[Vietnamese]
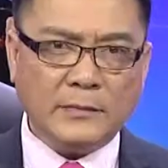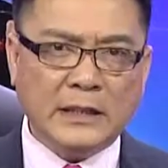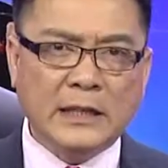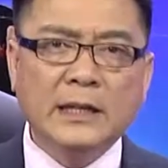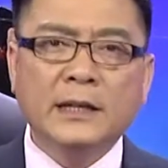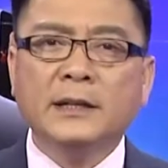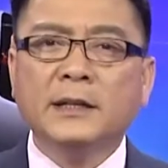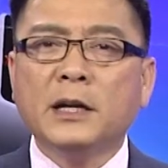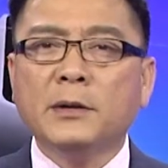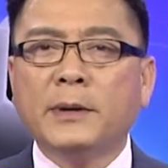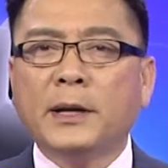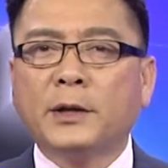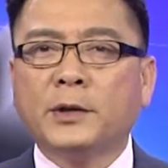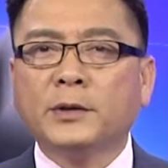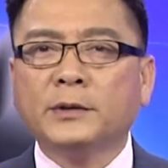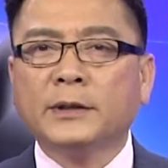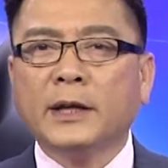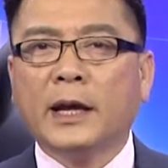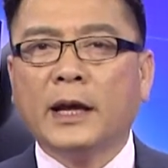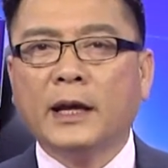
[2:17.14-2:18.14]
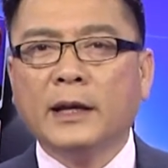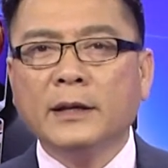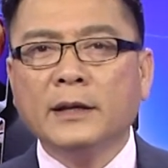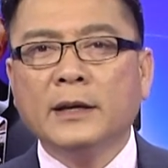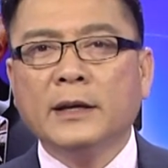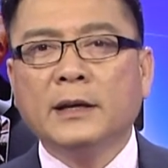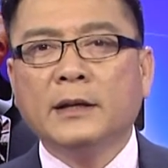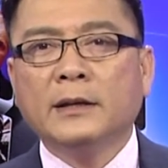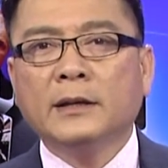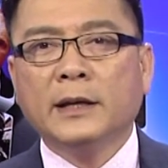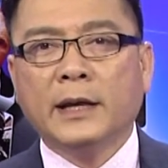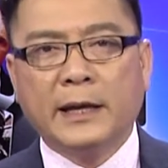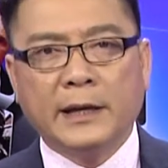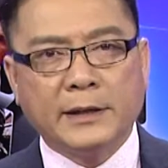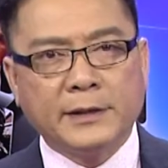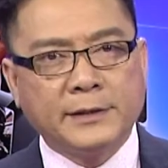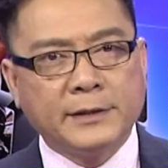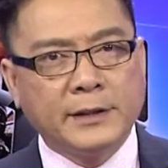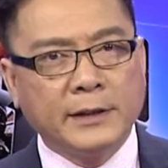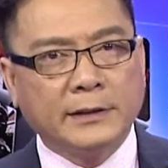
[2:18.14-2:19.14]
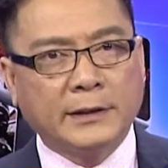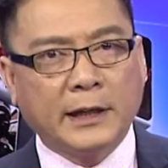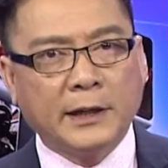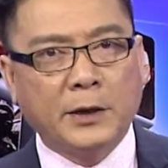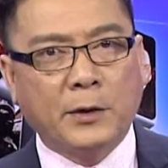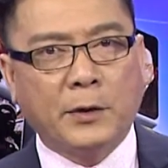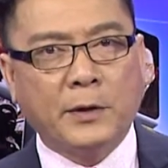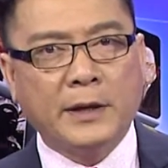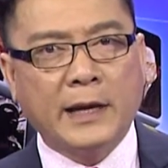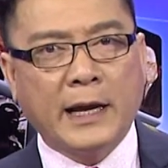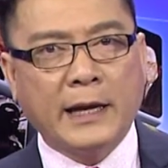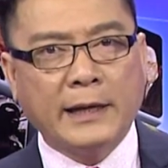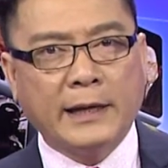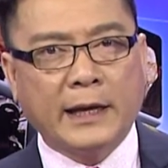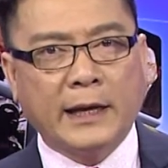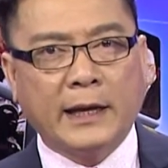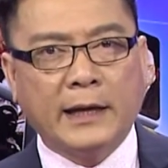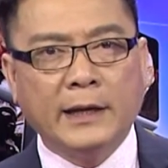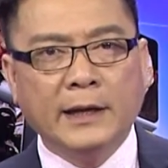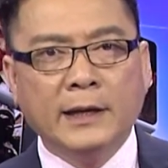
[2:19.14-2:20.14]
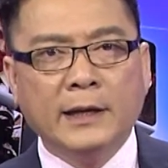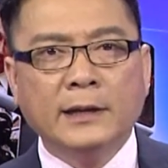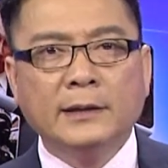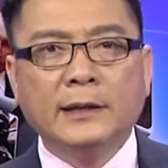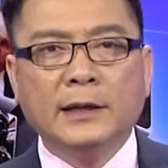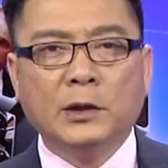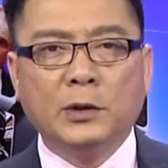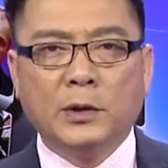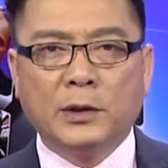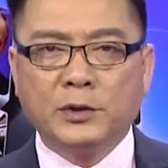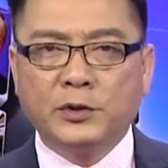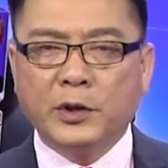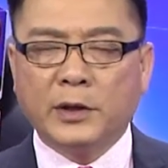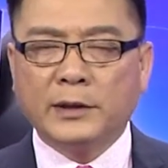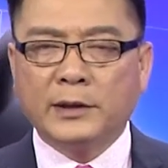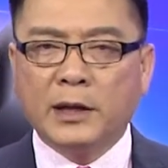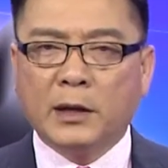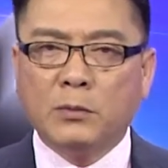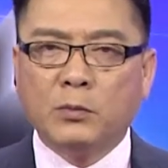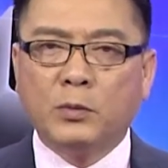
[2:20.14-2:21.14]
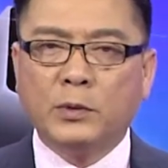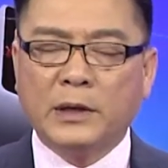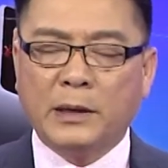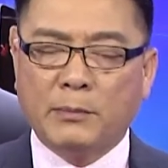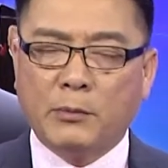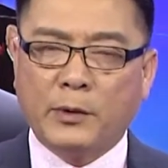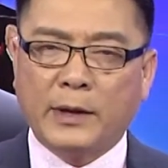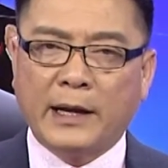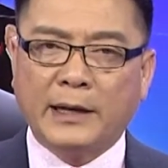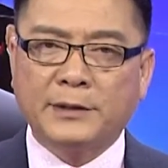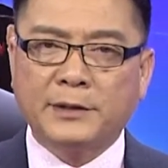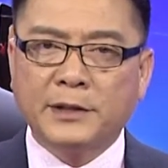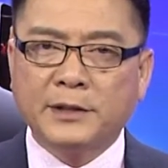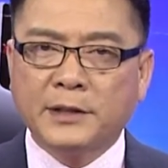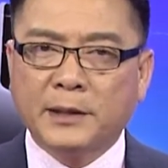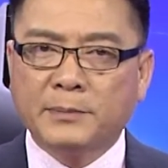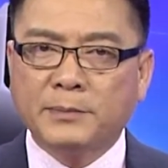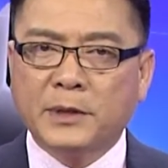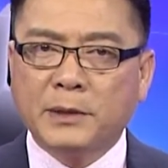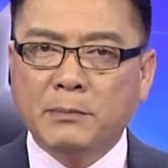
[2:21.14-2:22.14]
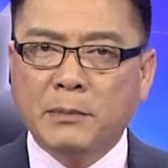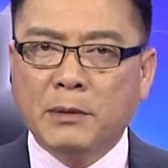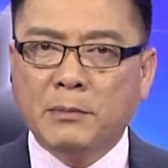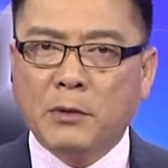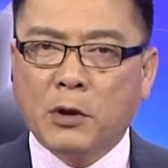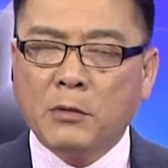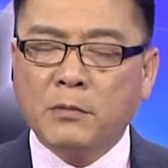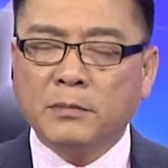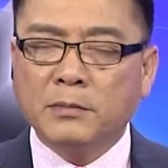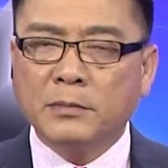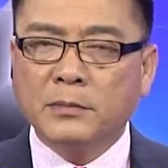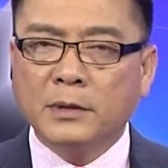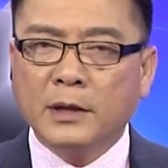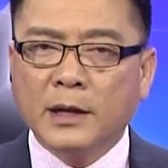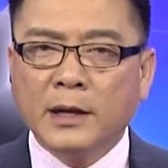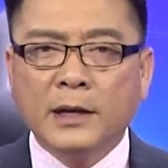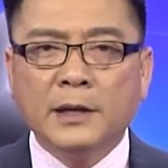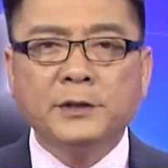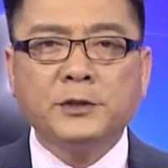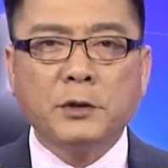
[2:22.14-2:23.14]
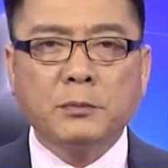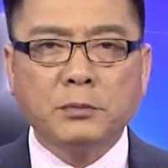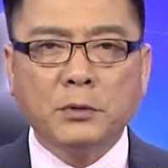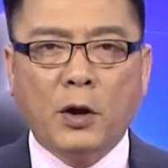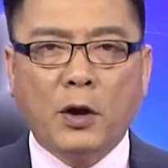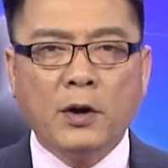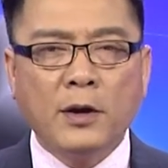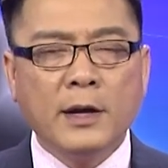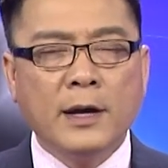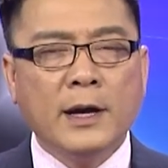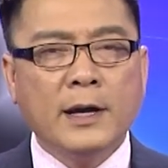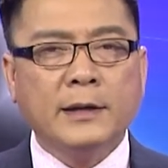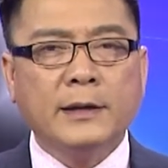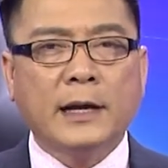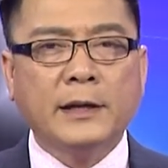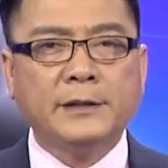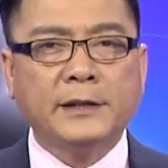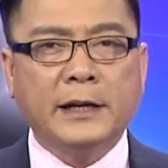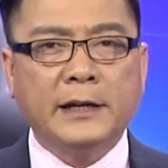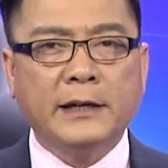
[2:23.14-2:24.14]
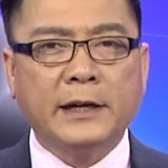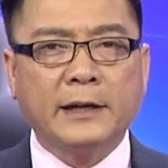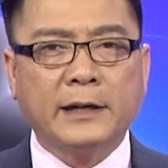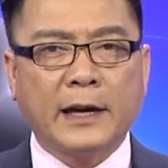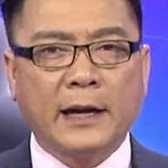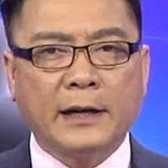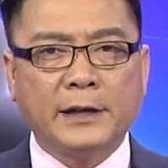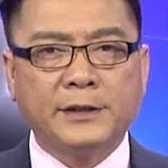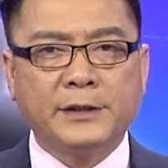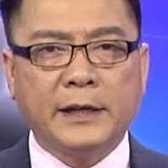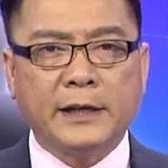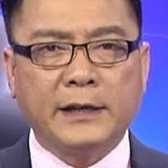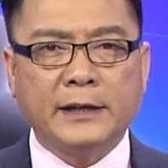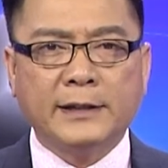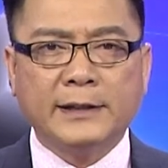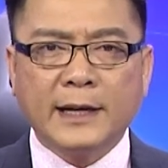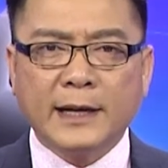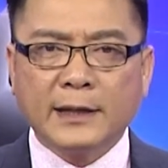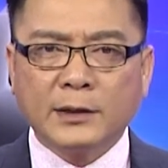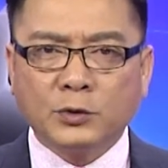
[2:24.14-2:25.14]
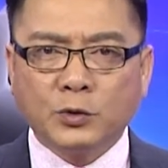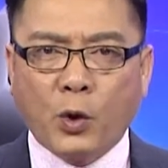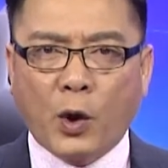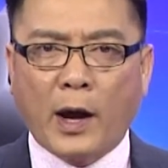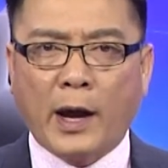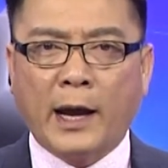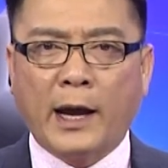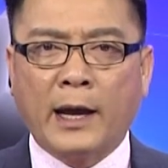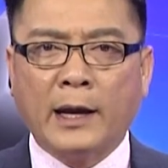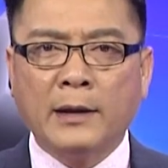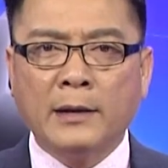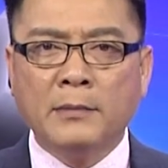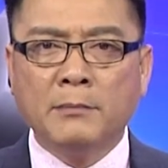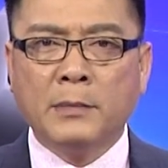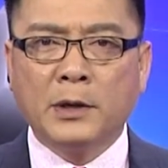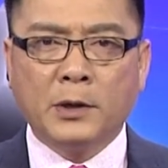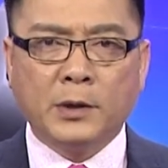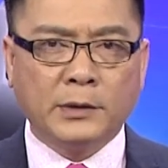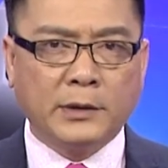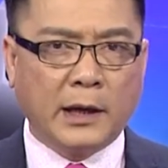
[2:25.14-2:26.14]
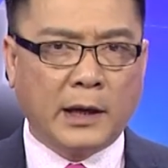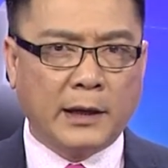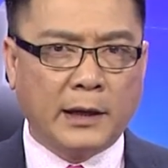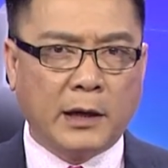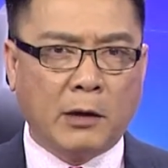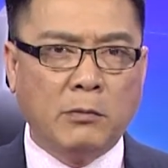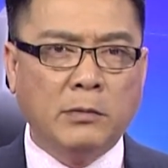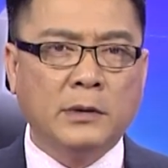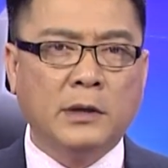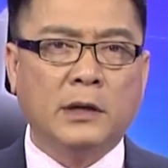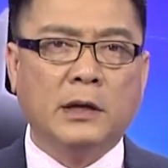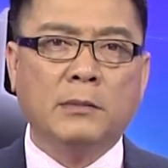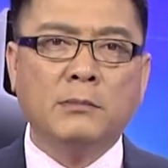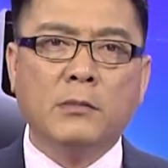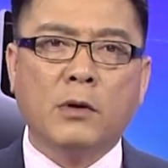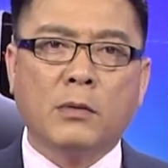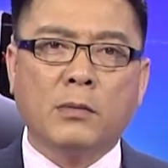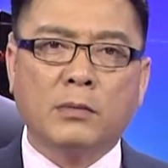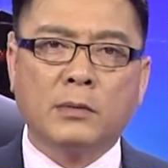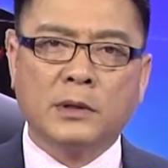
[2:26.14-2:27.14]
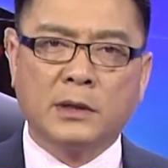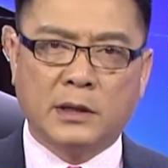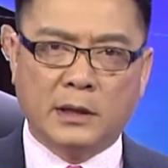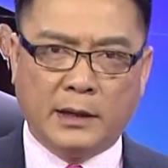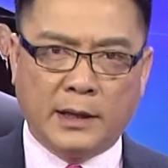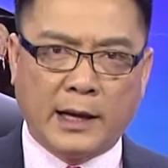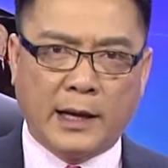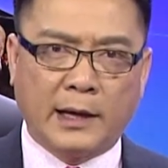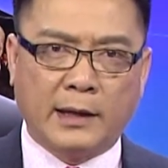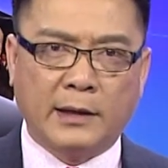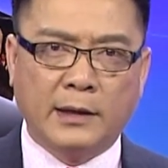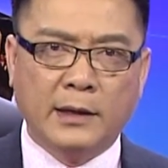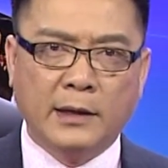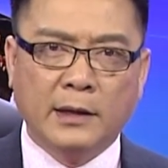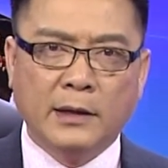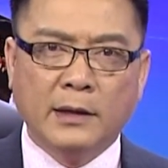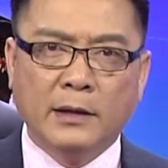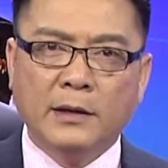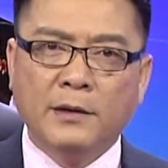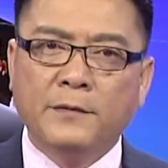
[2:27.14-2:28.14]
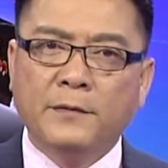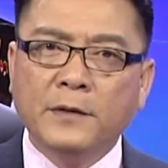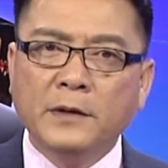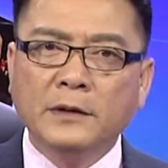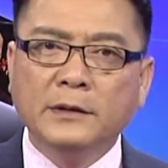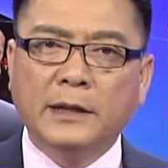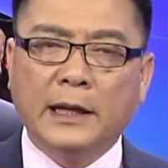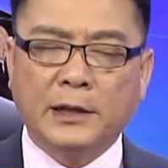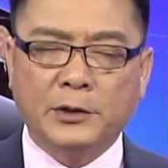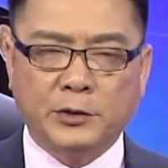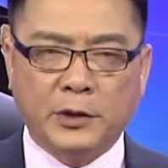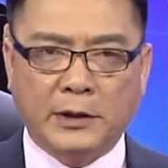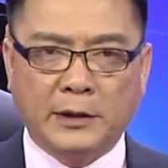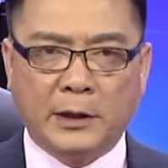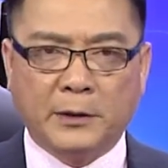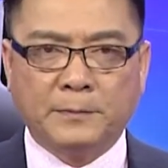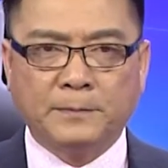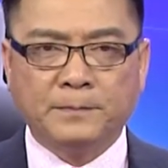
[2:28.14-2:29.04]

Điều này có thể hiện sự thay đổi đáng kể từ luật truyền thông của năm 1991 trong đó đã chỉ ra rằng chỉ các tòa án mới có thể đóng cửa một cửa hàng phương tiện truyền thông.